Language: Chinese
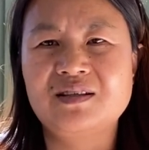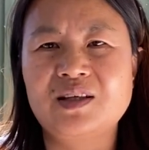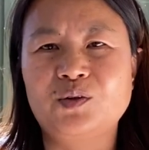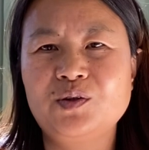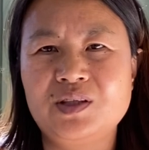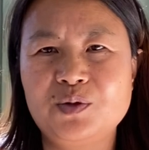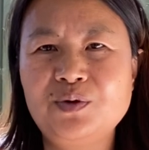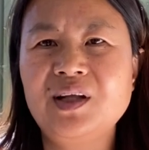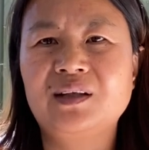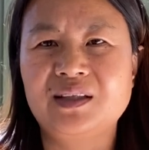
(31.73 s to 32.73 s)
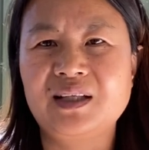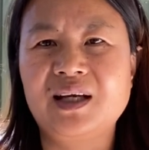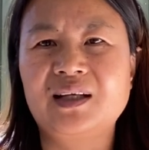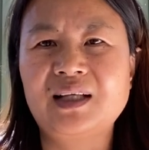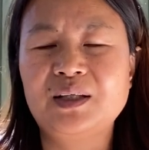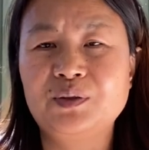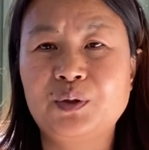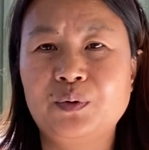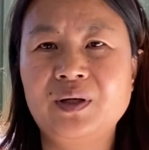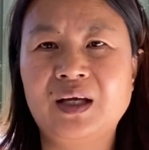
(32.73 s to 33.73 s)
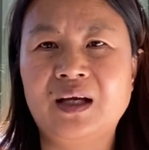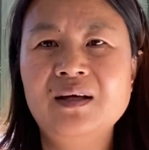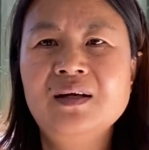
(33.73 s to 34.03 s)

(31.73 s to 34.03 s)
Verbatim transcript: 早就已经预料到这点了，大家都在囤粮。